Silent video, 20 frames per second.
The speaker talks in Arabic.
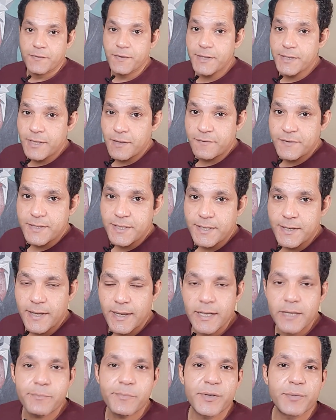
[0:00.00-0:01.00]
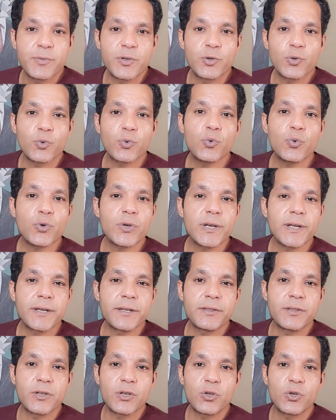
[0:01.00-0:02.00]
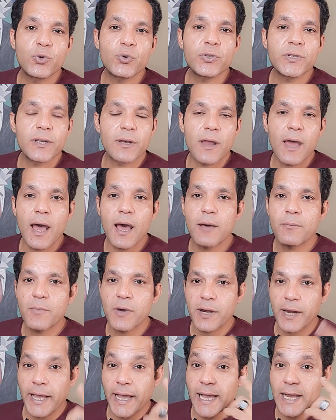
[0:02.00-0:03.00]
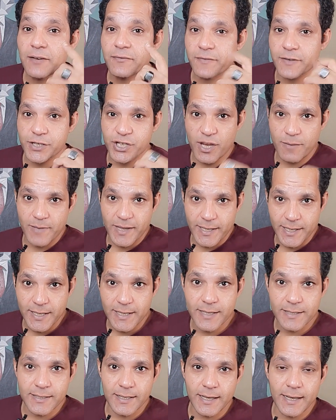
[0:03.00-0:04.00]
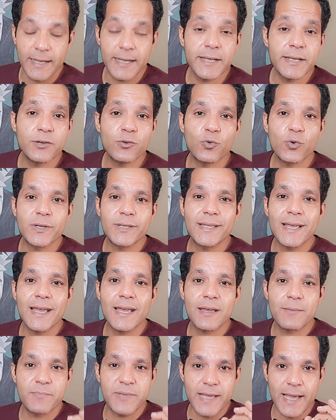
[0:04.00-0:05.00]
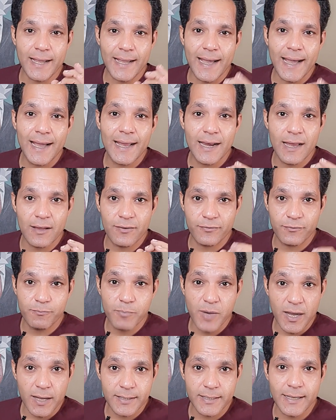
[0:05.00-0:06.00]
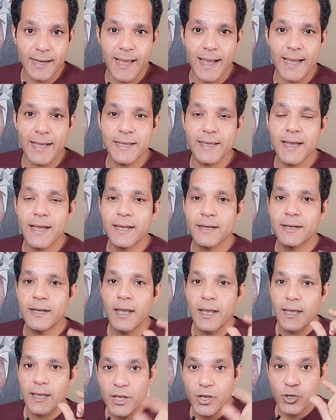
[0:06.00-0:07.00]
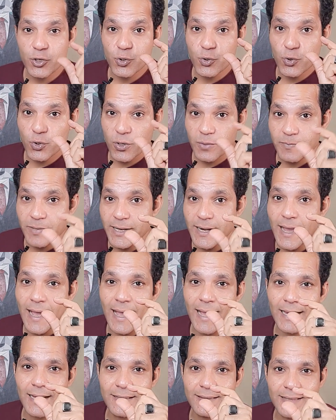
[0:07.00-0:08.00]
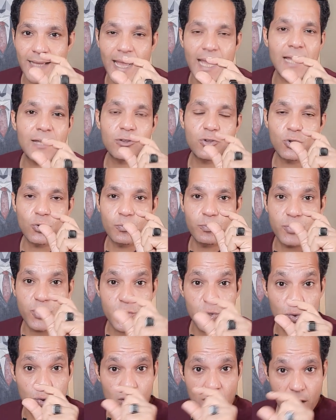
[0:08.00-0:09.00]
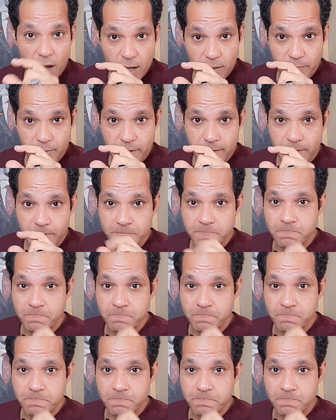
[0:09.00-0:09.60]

في تفسير علمي بيقول إن اللون الأحمر خلف شبكية العين وده بيجعلها في بعض الأحيان انه يجبرها على التحدب بصورة اكبر